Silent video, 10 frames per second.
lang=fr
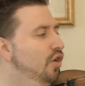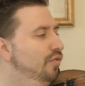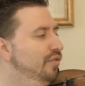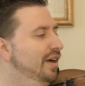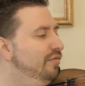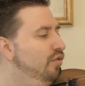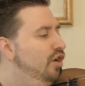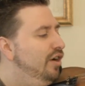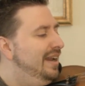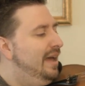On veut
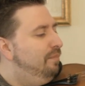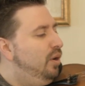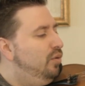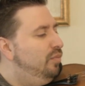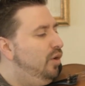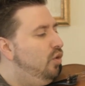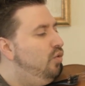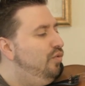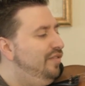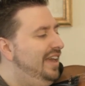avoir la paume
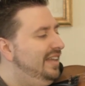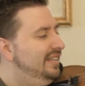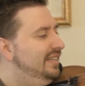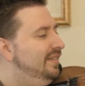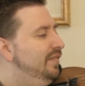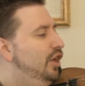ouverte,